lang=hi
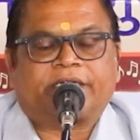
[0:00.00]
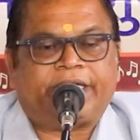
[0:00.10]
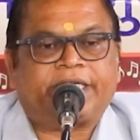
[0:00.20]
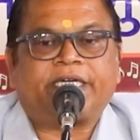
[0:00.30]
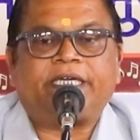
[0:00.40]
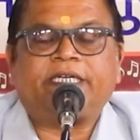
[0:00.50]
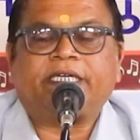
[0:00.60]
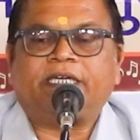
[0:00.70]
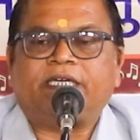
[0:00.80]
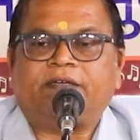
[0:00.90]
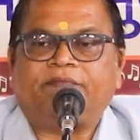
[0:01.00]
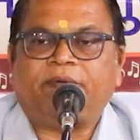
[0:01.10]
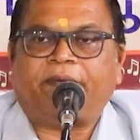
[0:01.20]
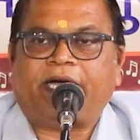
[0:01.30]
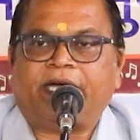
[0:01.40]
कई के
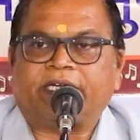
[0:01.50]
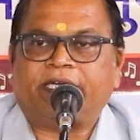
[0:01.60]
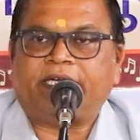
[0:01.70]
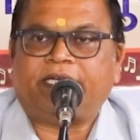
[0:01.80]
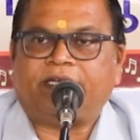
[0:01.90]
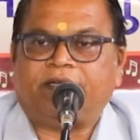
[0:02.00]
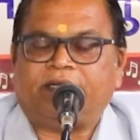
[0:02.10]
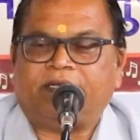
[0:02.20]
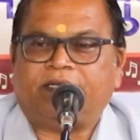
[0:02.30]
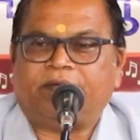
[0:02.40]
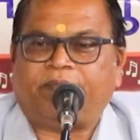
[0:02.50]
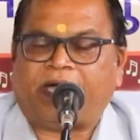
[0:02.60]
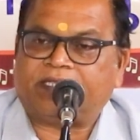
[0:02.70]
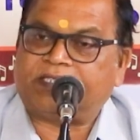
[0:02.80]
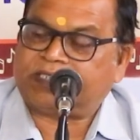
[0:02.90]
विवाह के
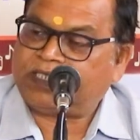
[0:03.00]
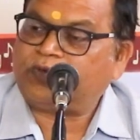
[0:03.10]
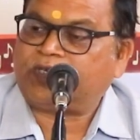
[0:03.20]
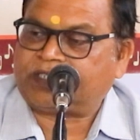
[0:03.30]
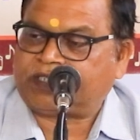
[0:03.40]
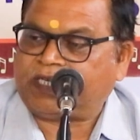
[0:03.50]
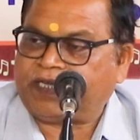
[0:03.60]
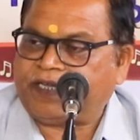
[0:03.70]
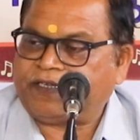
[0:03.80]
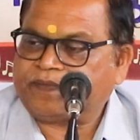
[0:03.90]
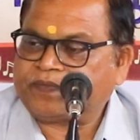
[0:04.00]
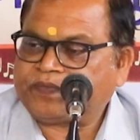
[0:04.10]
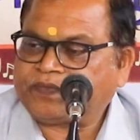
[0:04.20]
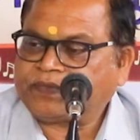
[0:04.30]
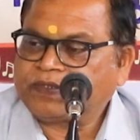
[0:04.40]
बाद से उकर संग है
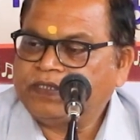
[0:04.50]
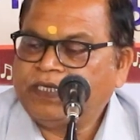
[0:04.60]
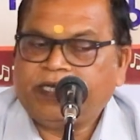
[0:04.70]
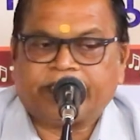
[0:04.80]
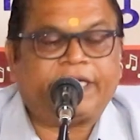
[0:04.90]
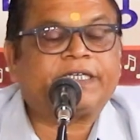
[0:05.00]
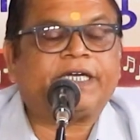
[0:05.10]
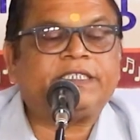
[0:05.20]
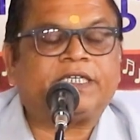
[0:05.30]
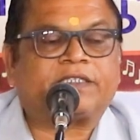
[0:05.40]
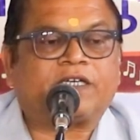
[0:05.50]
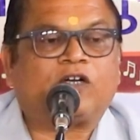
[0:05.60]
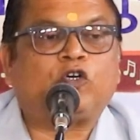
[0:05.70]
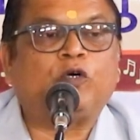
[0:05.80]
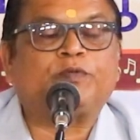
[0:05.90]
कैकई जतका
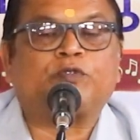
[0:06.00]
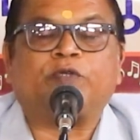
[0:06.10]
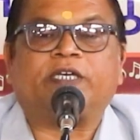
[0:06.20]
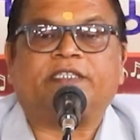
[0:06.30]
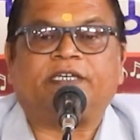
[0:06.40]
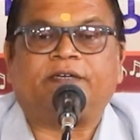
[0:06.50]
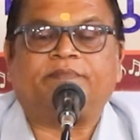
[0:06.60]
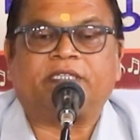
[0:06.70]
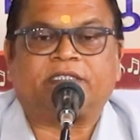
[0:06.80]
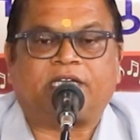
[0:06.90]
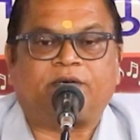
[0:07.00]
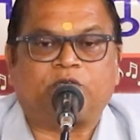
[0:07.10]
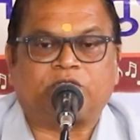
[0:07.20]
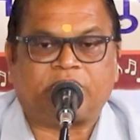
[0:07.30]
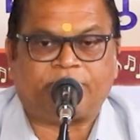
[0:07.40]
खूबसूरत है मंथरा
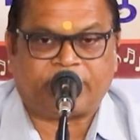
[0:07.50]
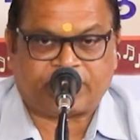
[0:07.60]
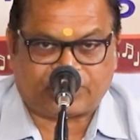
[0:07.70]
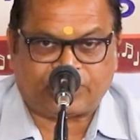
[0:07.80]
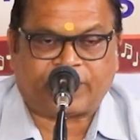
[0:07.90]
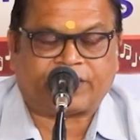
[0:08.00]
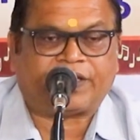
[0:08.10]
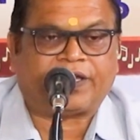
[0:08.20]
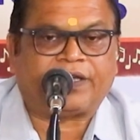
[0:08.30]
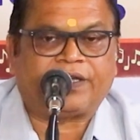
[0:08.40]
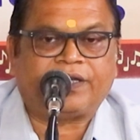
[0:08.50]
की बदसूरत है